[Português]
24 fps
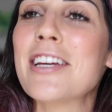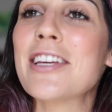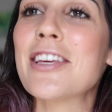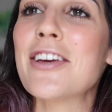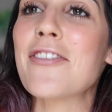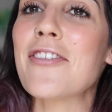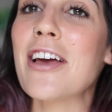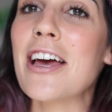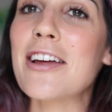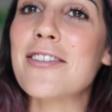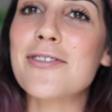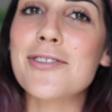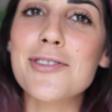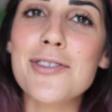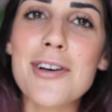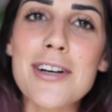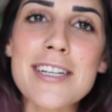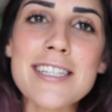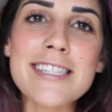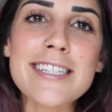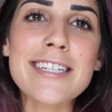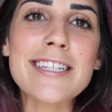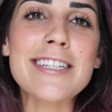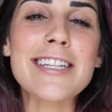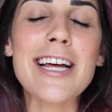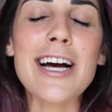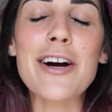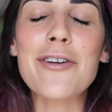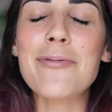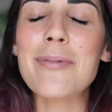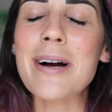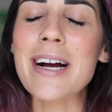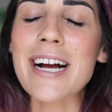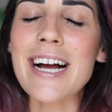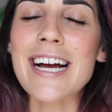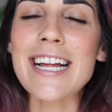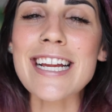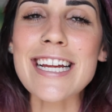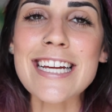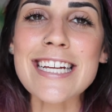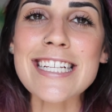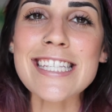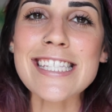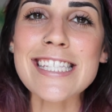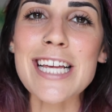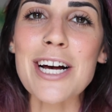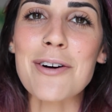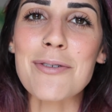que eu quero só assim dar uma
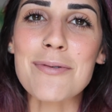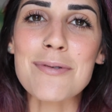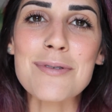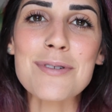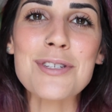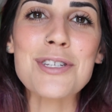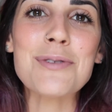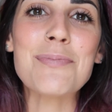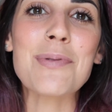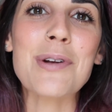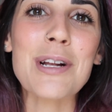carinha de saúde,